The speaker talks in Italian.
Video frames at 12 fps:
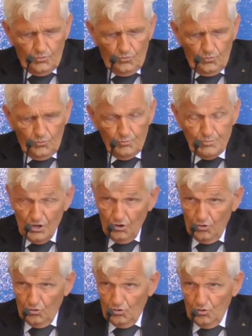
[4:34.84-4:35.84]
un
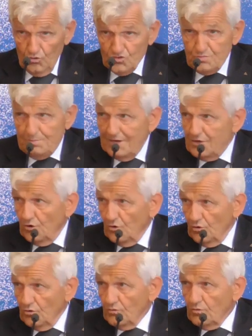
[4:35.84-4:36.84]
biologo
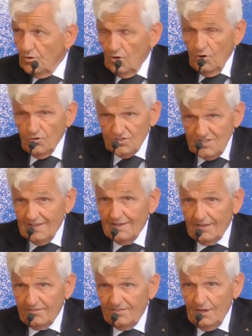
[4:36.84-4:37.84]
spagnolo, José
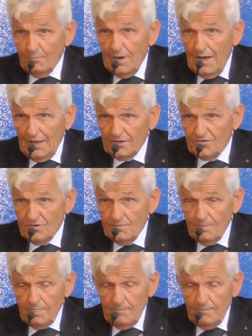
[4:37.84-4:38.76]
García March,